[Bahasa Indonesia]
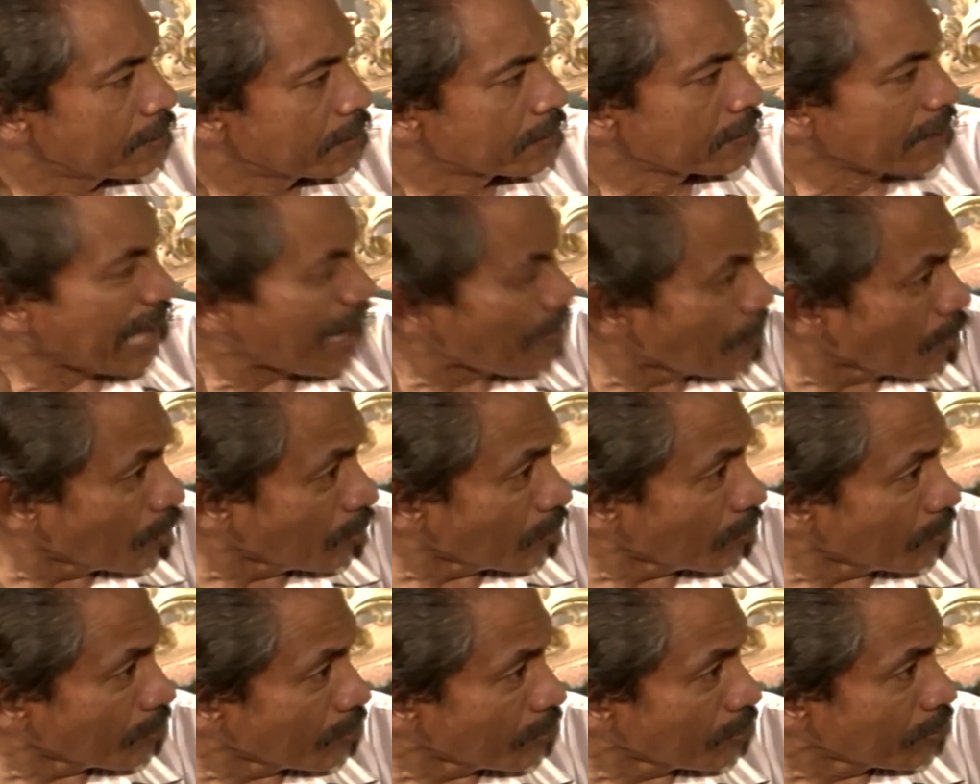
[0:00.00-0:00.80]

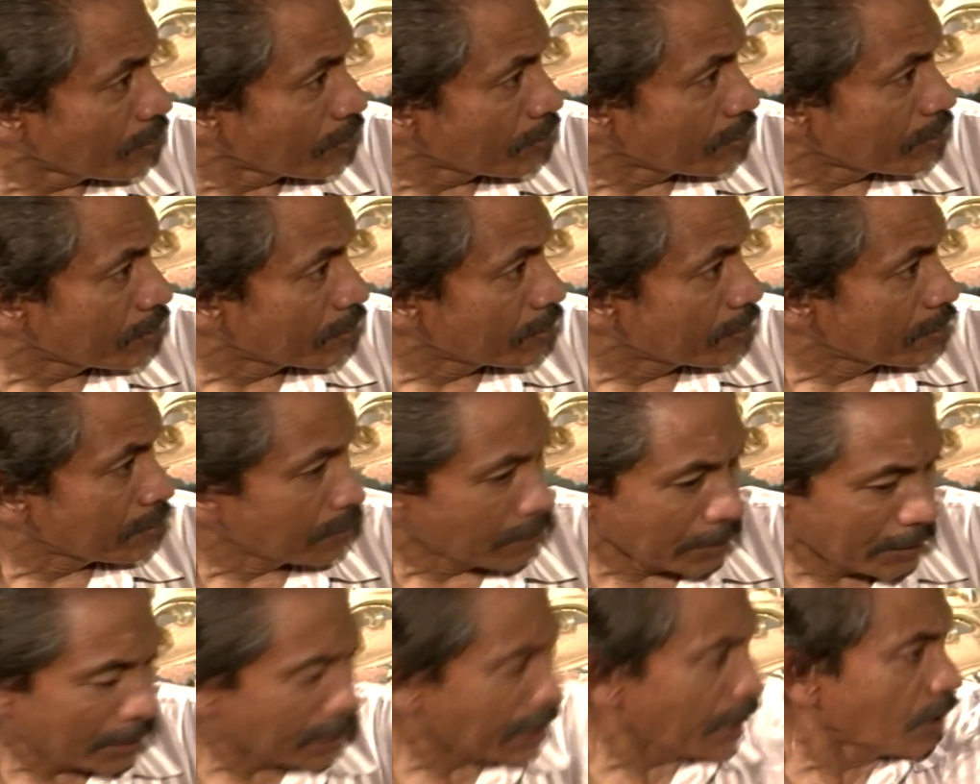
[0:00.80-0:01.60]
Tamu?
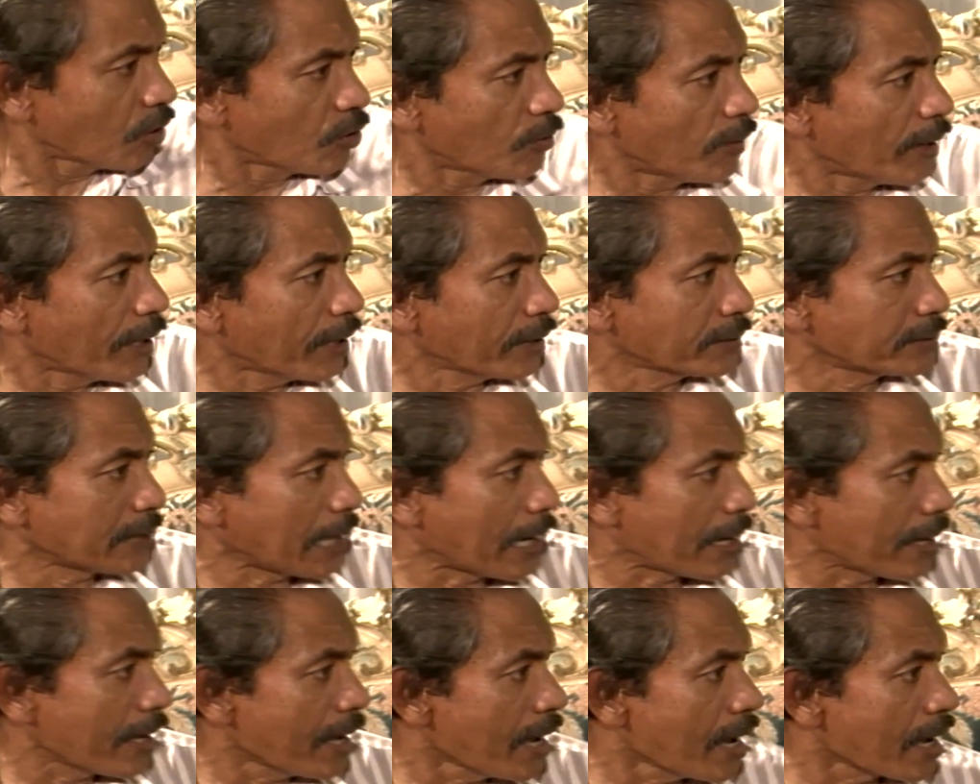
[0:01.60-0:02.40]
Ini kan rumah anak
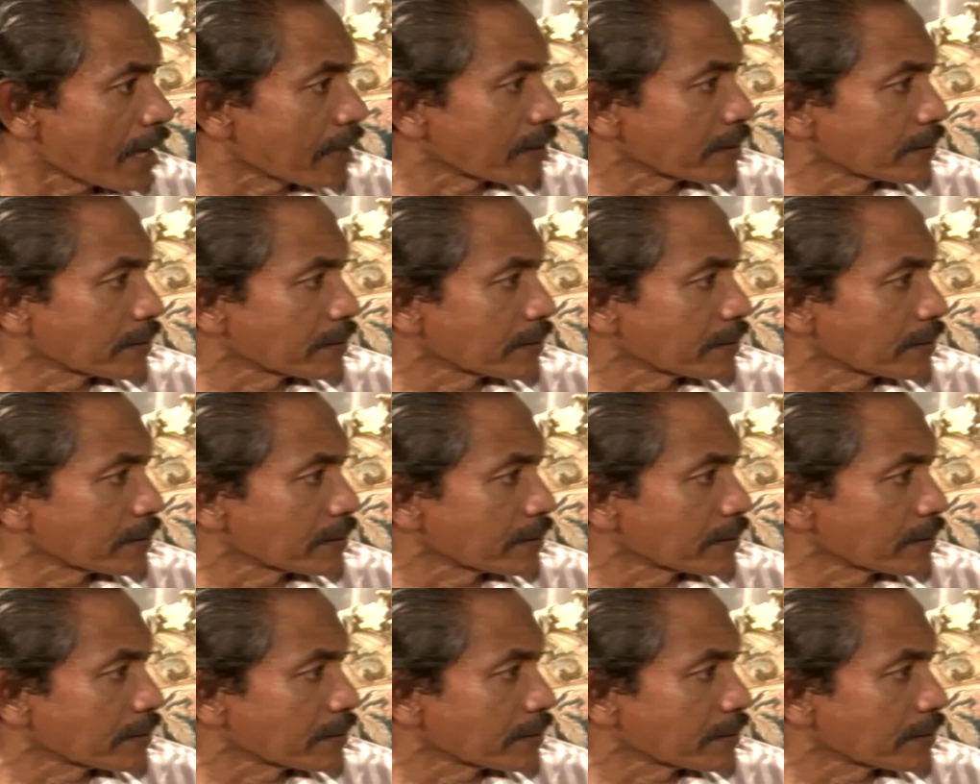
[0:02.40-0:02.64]
saya.